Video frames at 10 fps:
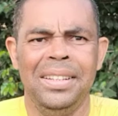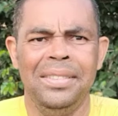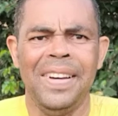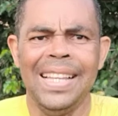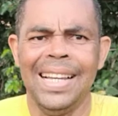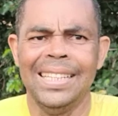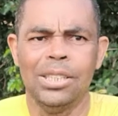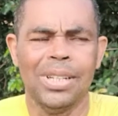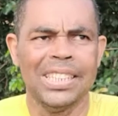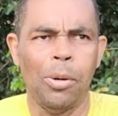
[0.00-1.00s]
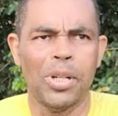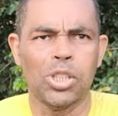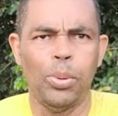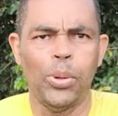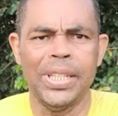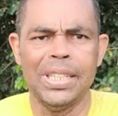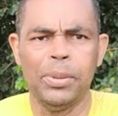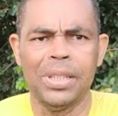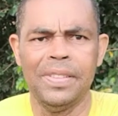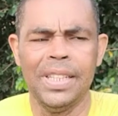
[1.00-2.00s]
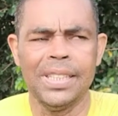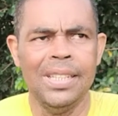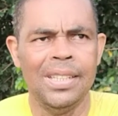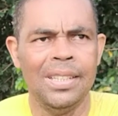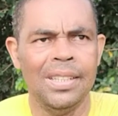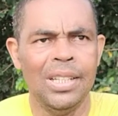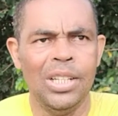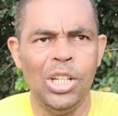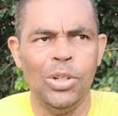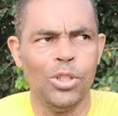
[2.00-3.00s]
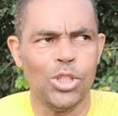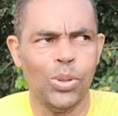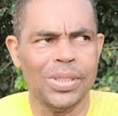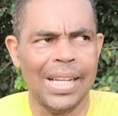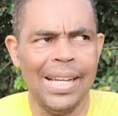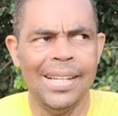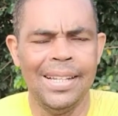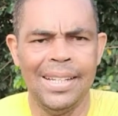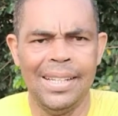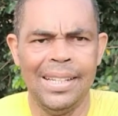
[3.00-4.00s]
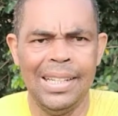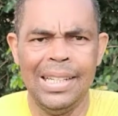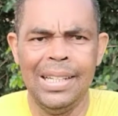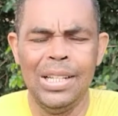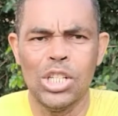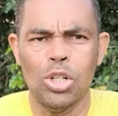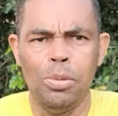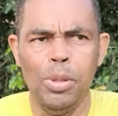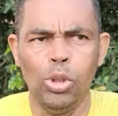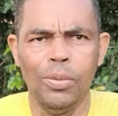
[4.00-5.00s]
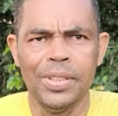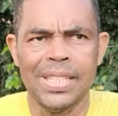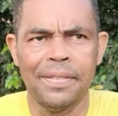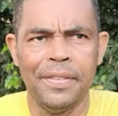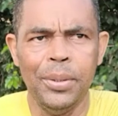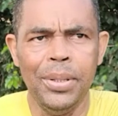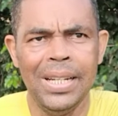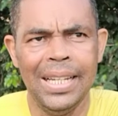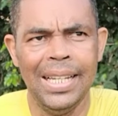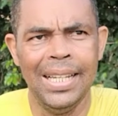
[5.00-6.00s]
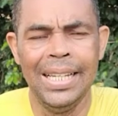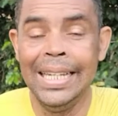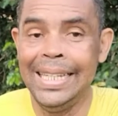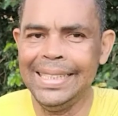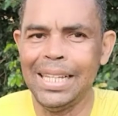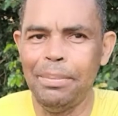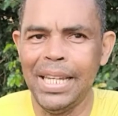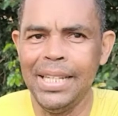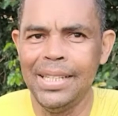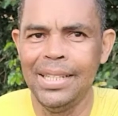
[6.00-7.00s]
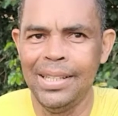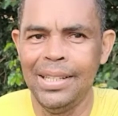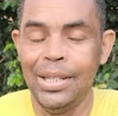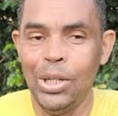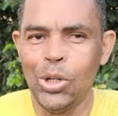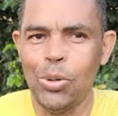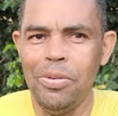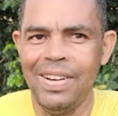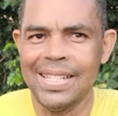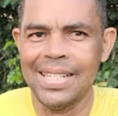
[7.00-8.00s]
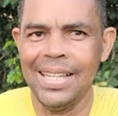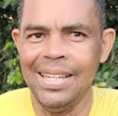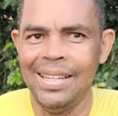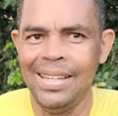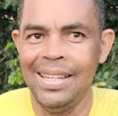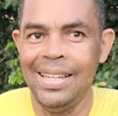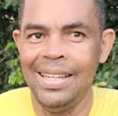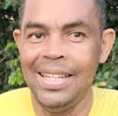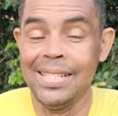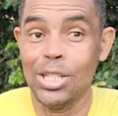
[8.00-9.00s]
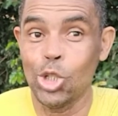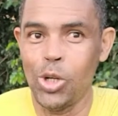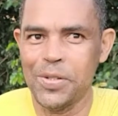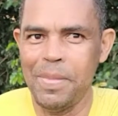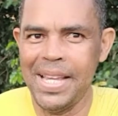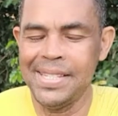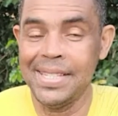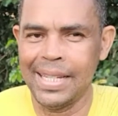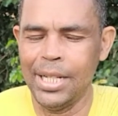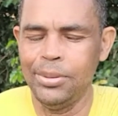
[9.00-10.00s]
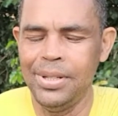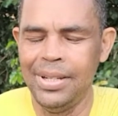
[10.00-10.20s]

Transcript: Fala galera do canal Paixão por Corrida, depois da vinheta vou te contar sobre o meu novo desafio e também como vai ser esses dois meses de treino